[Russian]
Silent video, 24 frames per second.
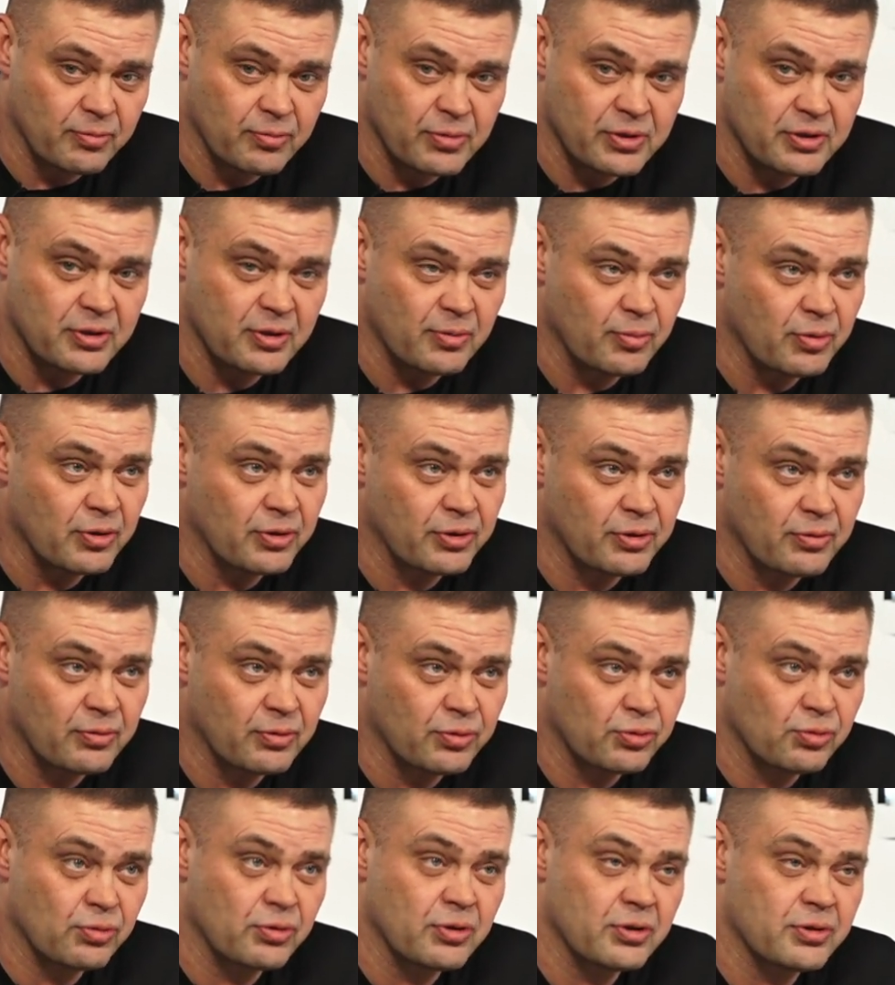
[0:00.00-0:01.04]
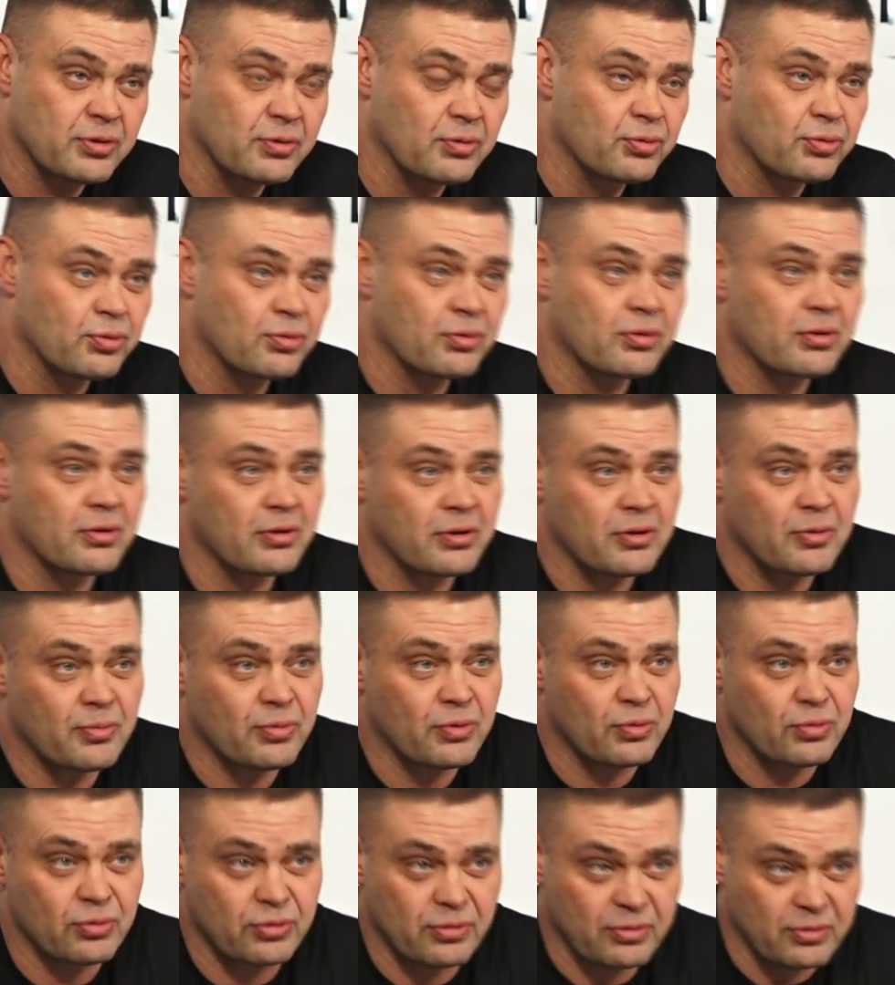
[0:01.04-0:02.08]
Без них бы этого чудесного турнира не
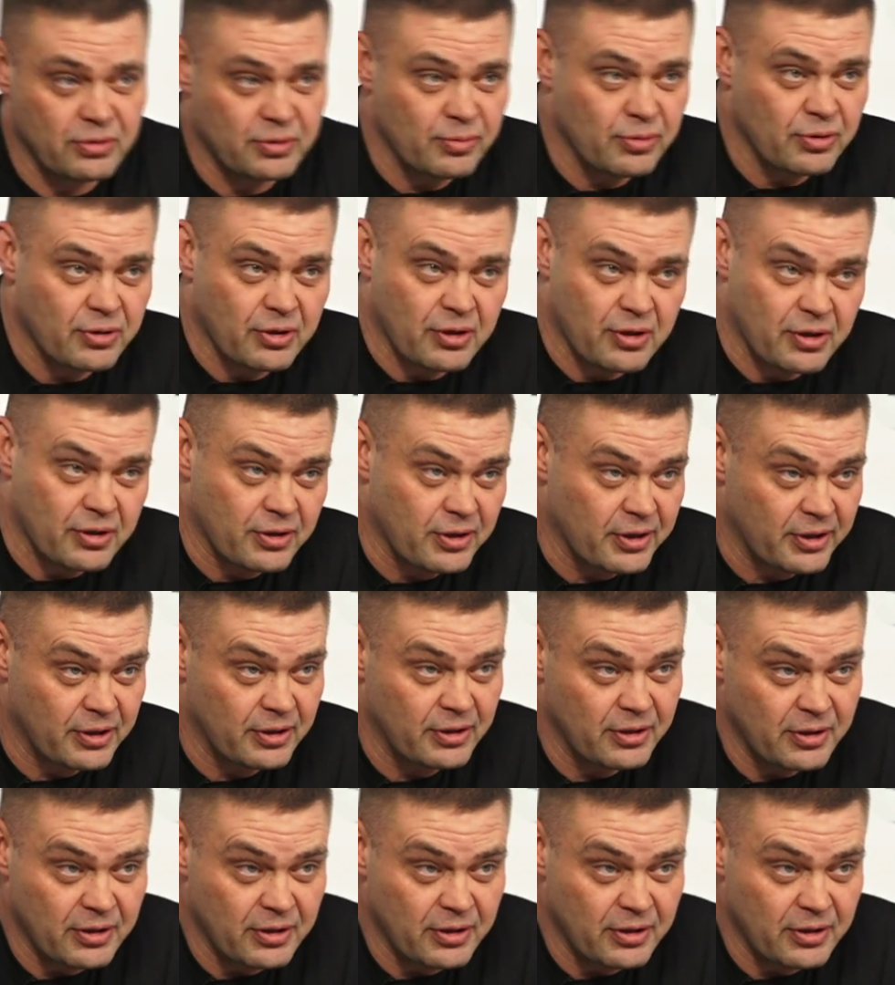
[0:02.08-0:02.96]
получилось бы никогда.